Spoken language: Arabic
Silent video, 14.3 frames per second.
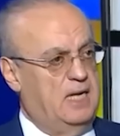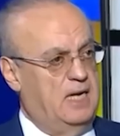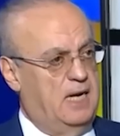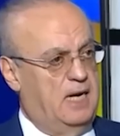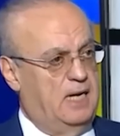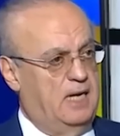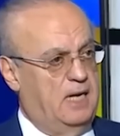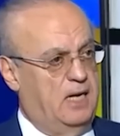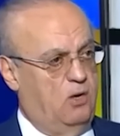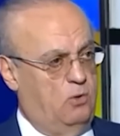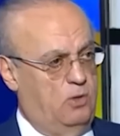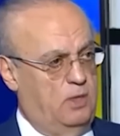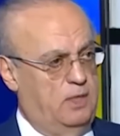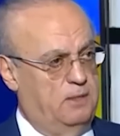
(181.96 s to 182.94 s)
انا
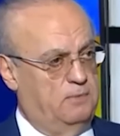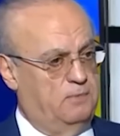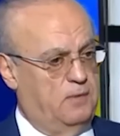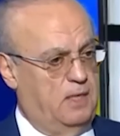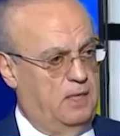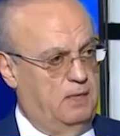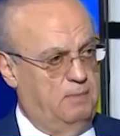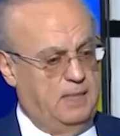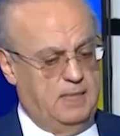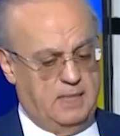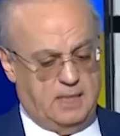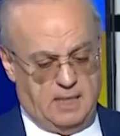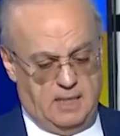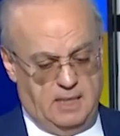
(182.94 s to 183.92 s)
هون اللي بدي
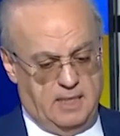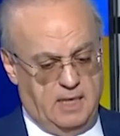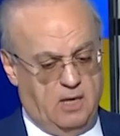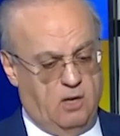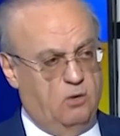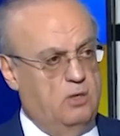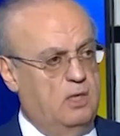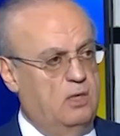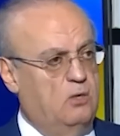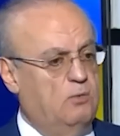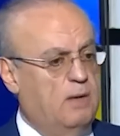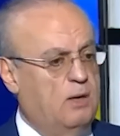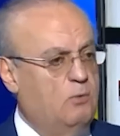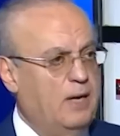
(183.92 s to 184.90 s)
اقول لك اياه هون
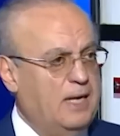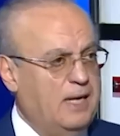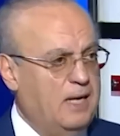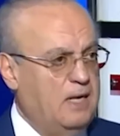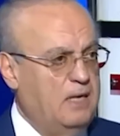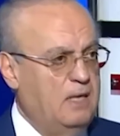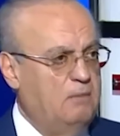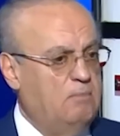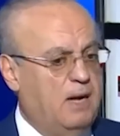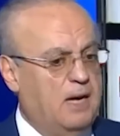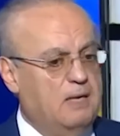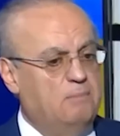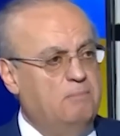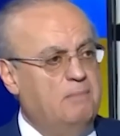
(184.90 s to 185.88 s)
انه مروان خردين
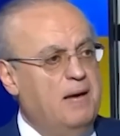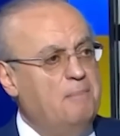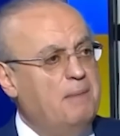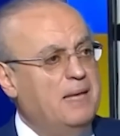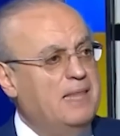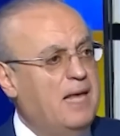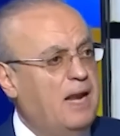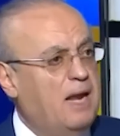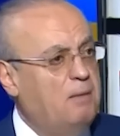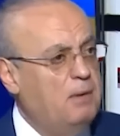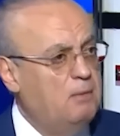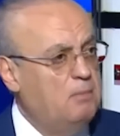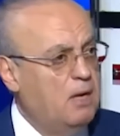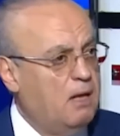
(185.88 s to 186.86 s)
بعد ما مثل
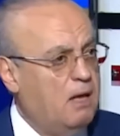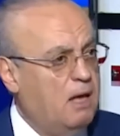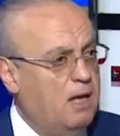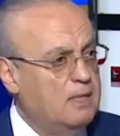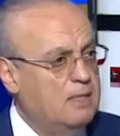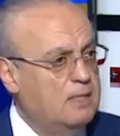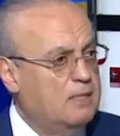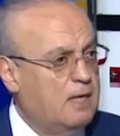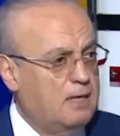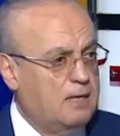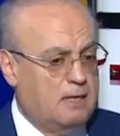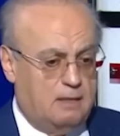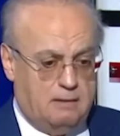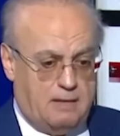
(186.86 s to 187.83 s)
امام القاضي
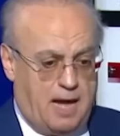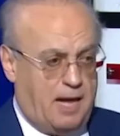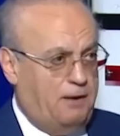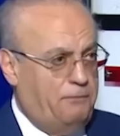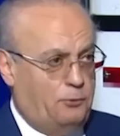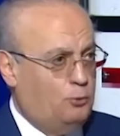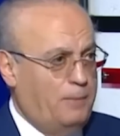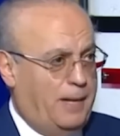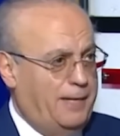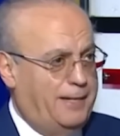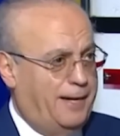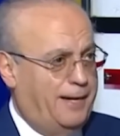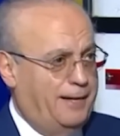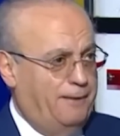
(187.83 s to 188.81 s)
نعرف شو
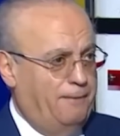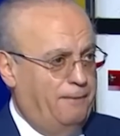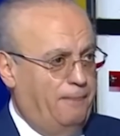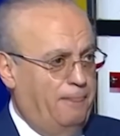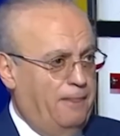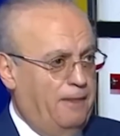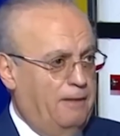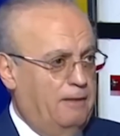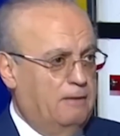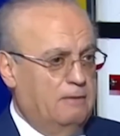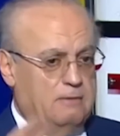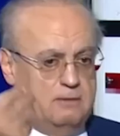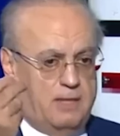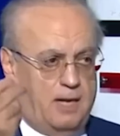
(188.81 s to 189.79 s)
بدها
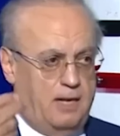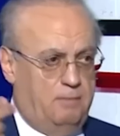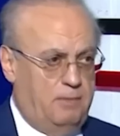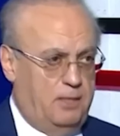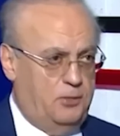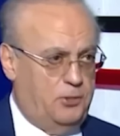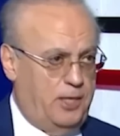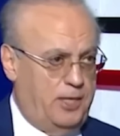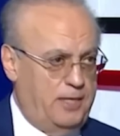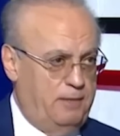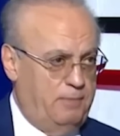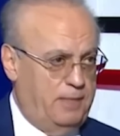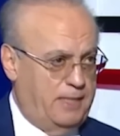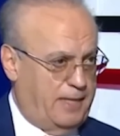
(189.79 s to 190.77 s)
زلمه
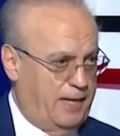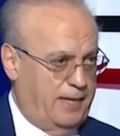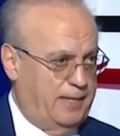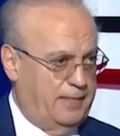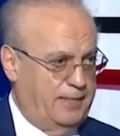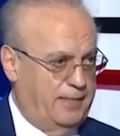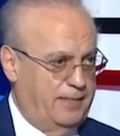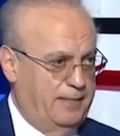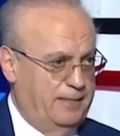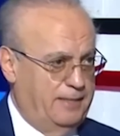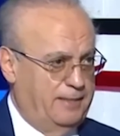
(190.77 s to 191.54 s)
جاي من كندا